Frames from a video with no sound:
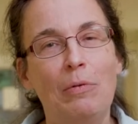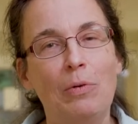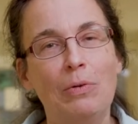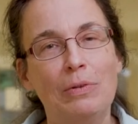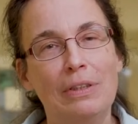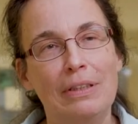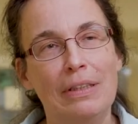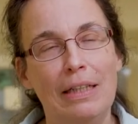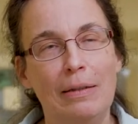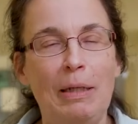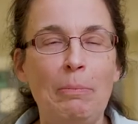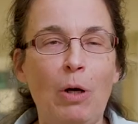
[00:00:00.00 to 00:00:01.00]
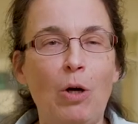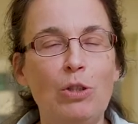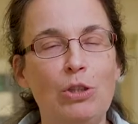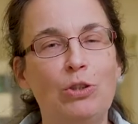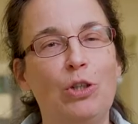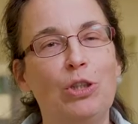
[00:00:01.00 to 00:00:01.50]
und äh, im
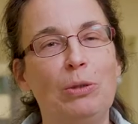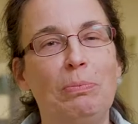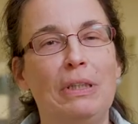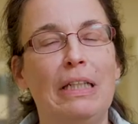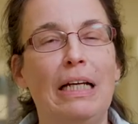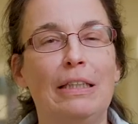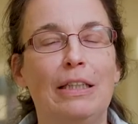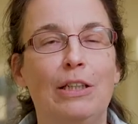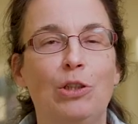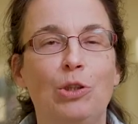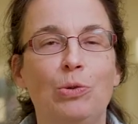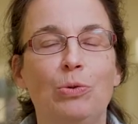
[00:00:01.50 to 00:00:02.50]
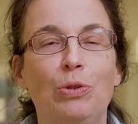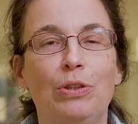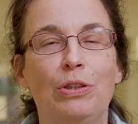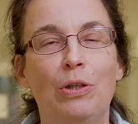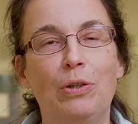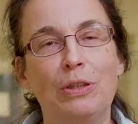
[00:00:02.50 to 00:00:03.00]
Austausch mit anderen
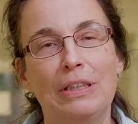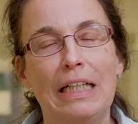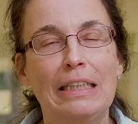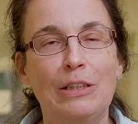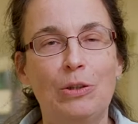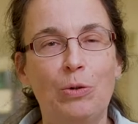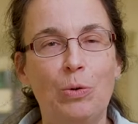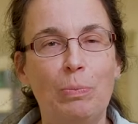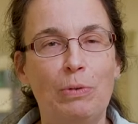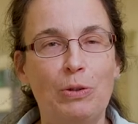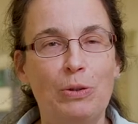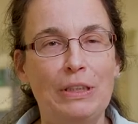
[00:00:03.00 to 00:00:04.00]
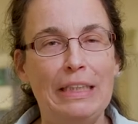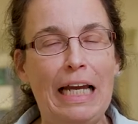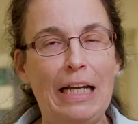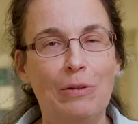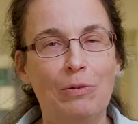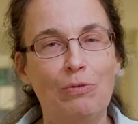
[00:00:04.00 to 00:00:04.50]
Schulen aus ganz Europa zu
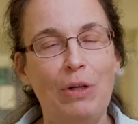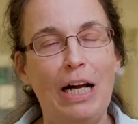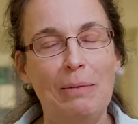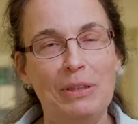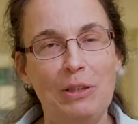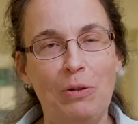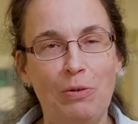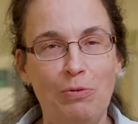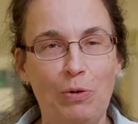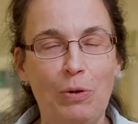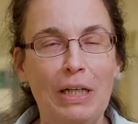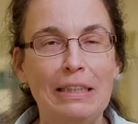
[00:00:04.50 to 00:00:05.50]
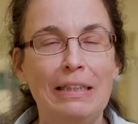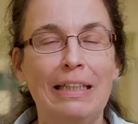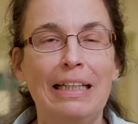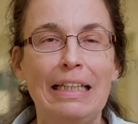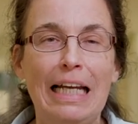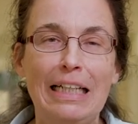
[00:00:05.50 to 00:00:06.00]
sein und vor allem sie auch vor Ort
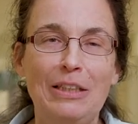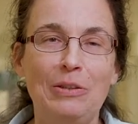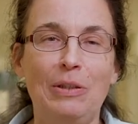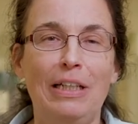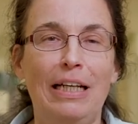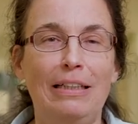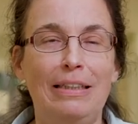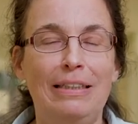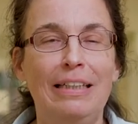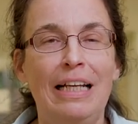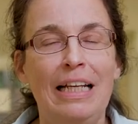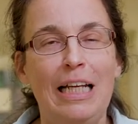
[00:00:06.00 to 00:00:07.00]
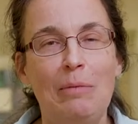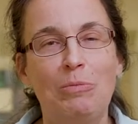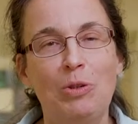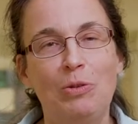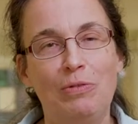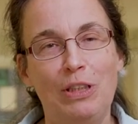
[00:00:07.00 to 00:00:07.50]
kennenzulernen,
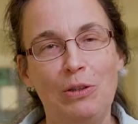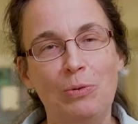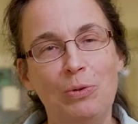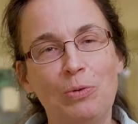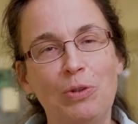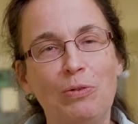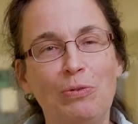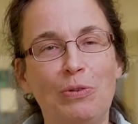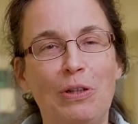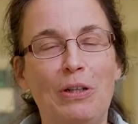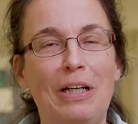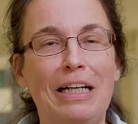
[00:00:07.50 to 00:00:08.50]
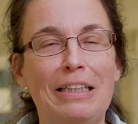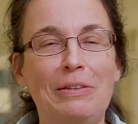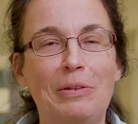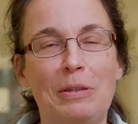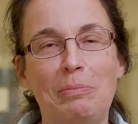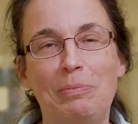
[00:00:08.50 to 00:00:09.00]
ebenso wie die Kultur vor Ort
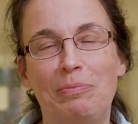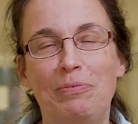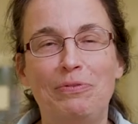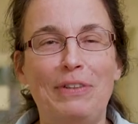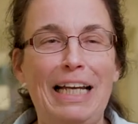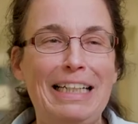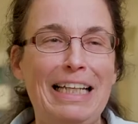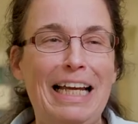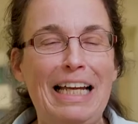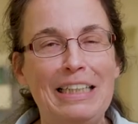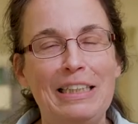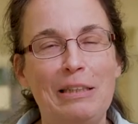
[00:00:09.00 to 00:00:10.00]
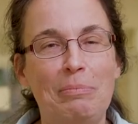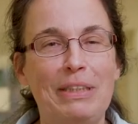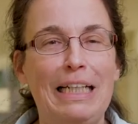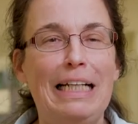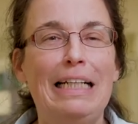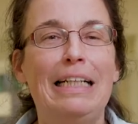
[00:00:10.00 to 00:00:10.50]
und die Feinheiten im
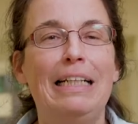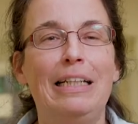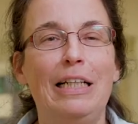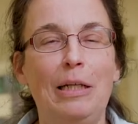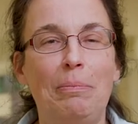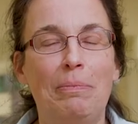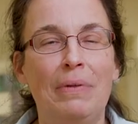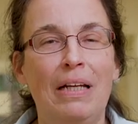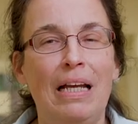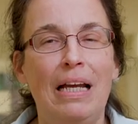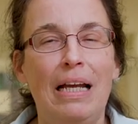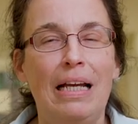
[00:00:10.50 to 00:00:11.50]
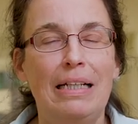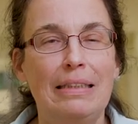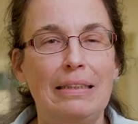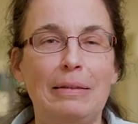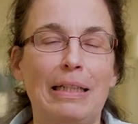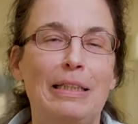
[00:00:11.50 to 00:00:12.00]
täglichen Leben
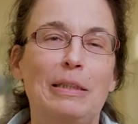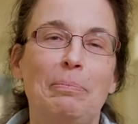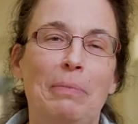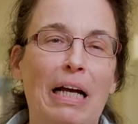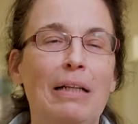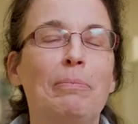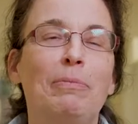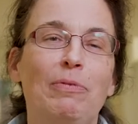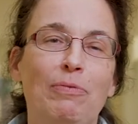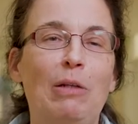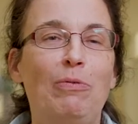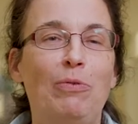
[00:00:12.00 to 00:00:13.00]
es, es macht viel